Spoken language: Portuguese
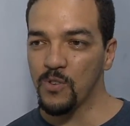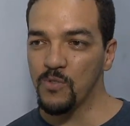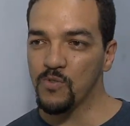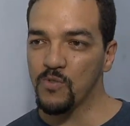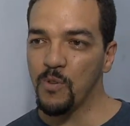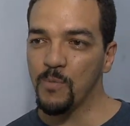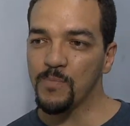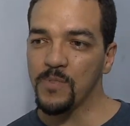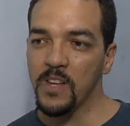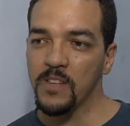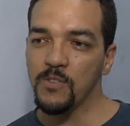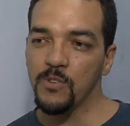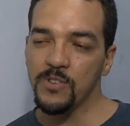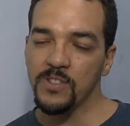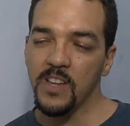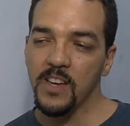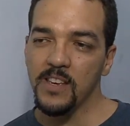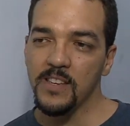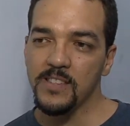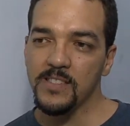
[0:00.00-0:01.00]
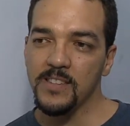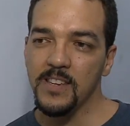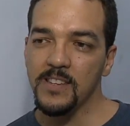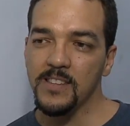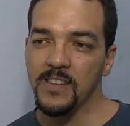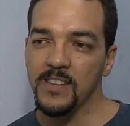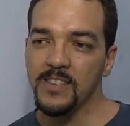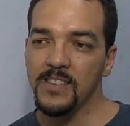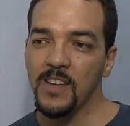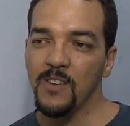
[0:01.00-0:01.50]
que os computadores da
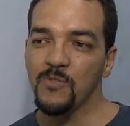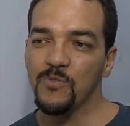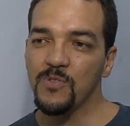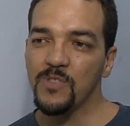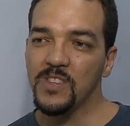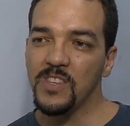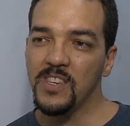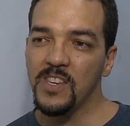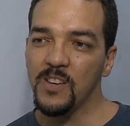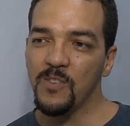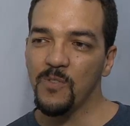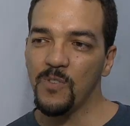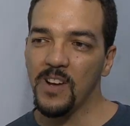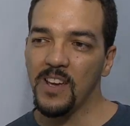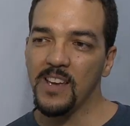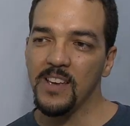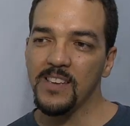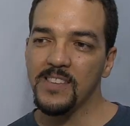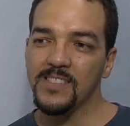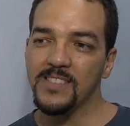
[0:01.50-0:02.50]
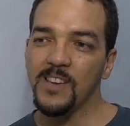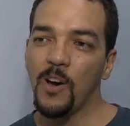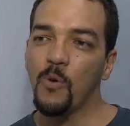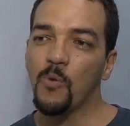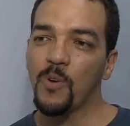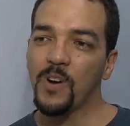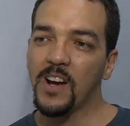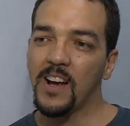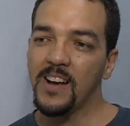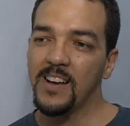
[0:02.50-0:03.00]
Receita não tinham esse
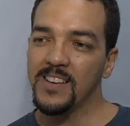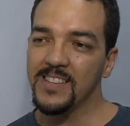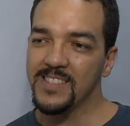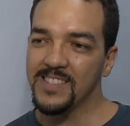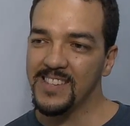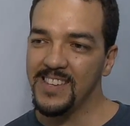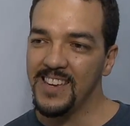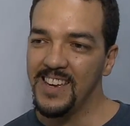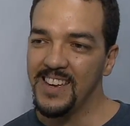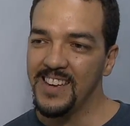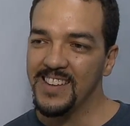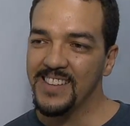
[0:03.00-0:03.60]
alcance